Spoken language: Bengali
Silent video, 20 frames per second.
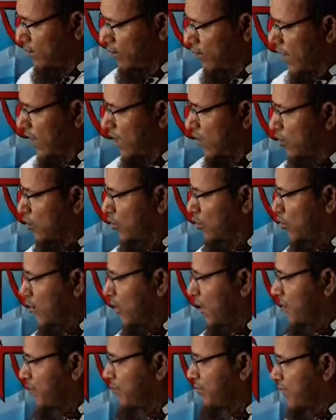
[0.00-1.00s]
বলার সুযোগ
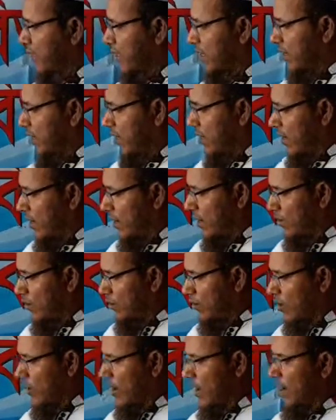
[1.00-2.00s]
নাই
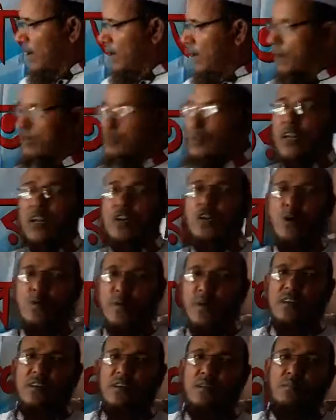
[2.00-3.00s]
তো আপনারা
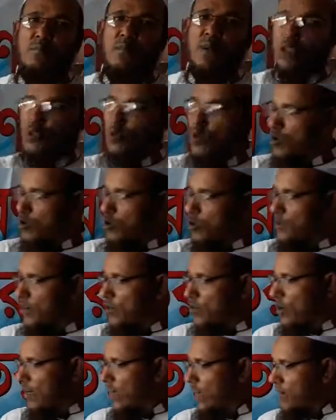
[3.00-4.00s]
সবাই মানে দোয়া করবেন
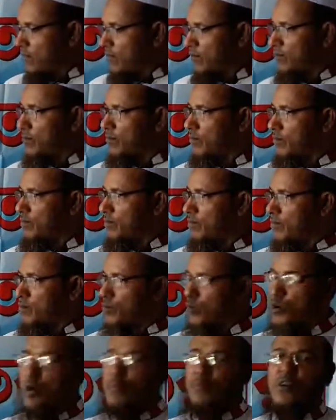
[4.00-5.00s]
অনলাইন
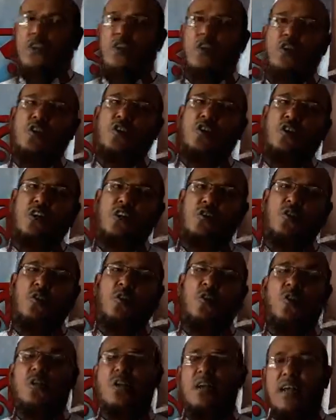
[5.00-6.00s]
ফোরামের সদস্যদের
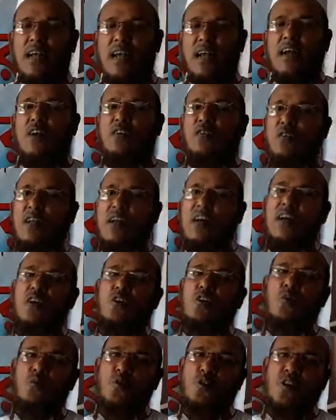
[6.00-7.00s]
জন্য এক একজন এক এক
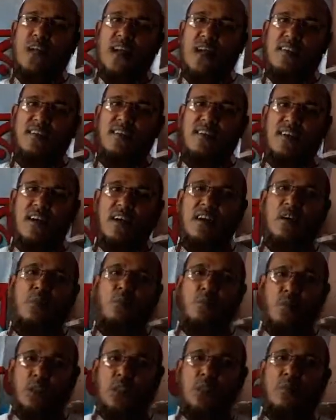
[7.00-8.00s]
সমস্যায় আছে
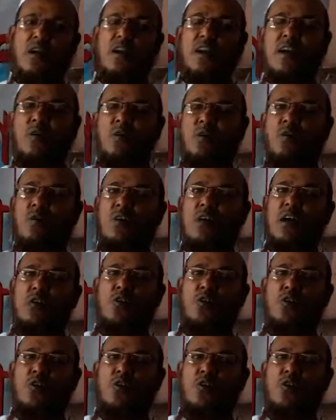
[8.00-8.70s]
বলতে পারে না কোনো